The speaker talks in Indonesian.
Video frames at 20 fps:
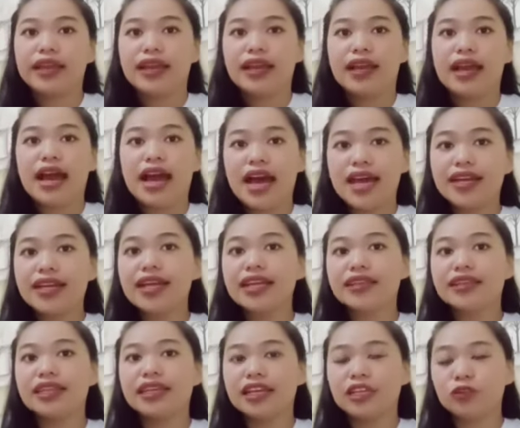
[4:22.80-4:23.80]
harga
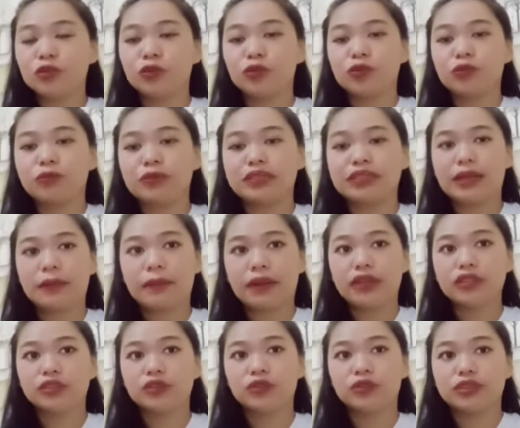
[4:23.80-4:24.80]
tiket untuk bisa
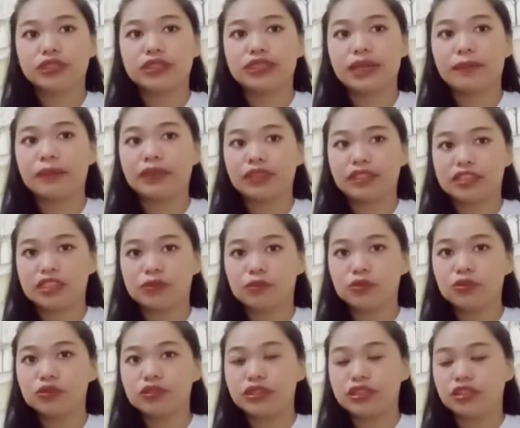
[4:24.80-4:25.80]
masuk ke taman
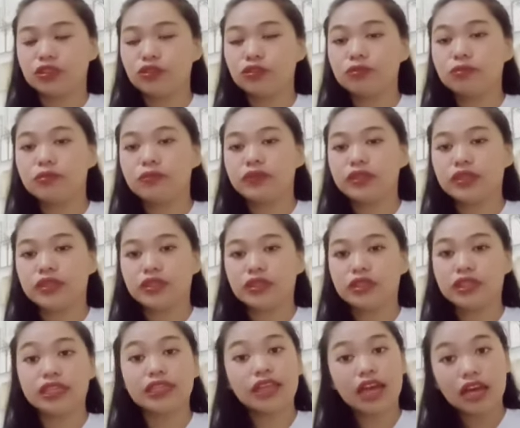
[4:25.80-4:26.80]
tersebut itu uh,
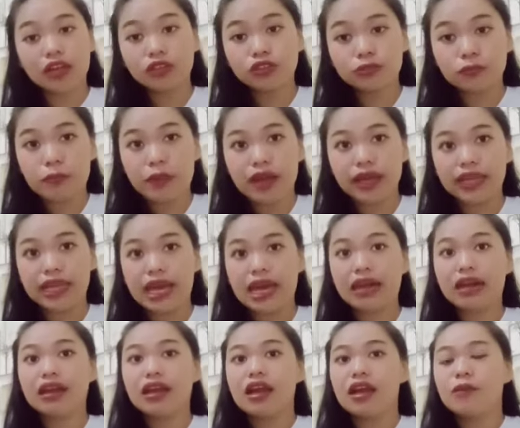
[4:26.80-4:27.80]
kita harus bayar
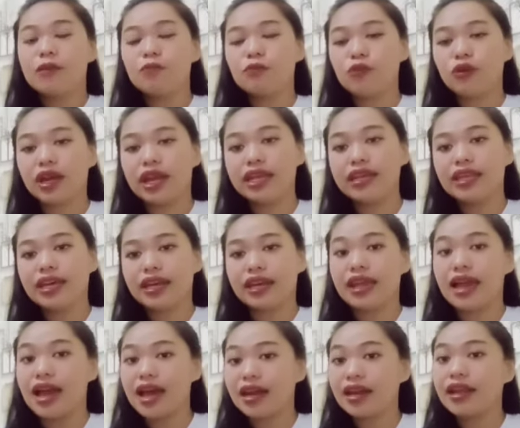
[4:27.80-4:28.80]
mulai dari
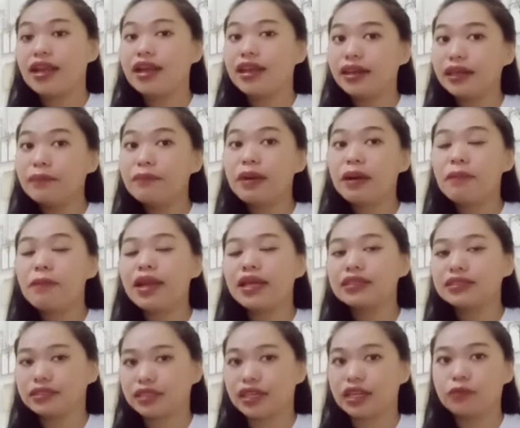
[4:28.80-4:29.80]
harga
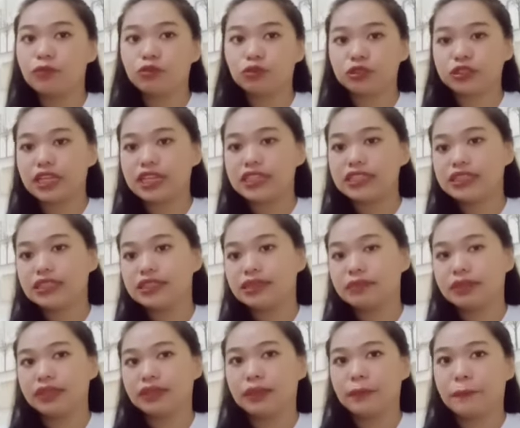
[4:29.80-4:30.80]
15.000 saja
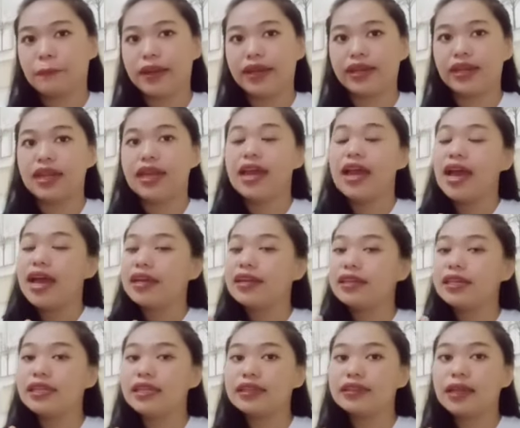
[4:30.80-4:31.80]
teman-teman.
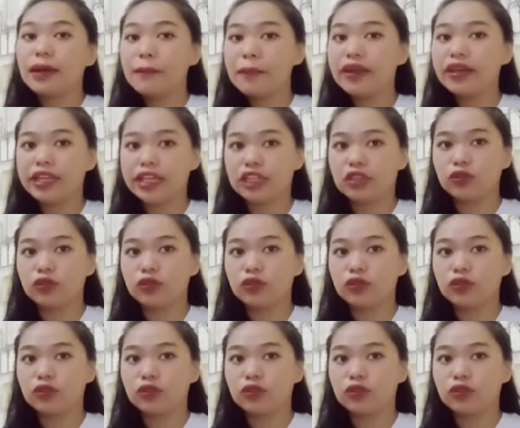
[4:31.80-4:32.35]
Di taman itu